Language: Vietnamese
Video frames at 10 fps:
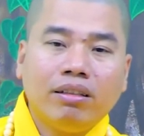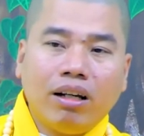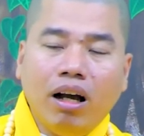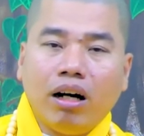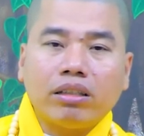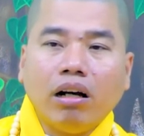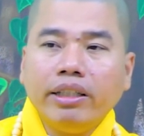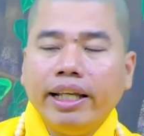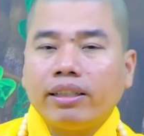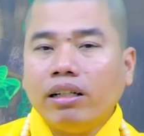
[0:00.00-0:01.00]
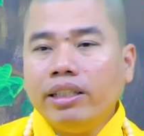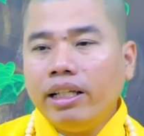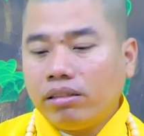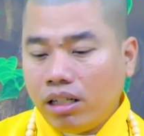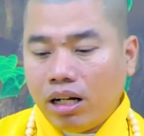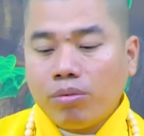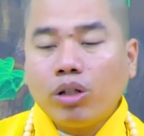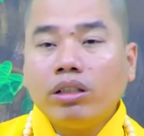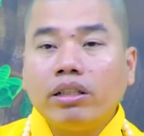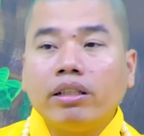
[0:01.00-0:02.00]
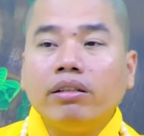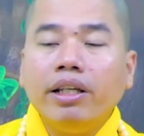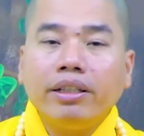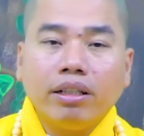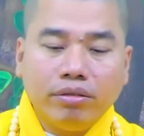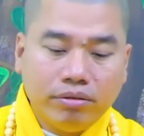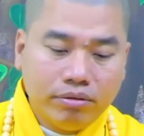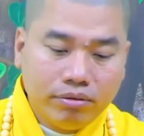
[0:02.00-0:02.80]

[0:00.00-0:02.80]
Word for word: Nói tự nhiên, sao không có chuyện tự nhiên đâu.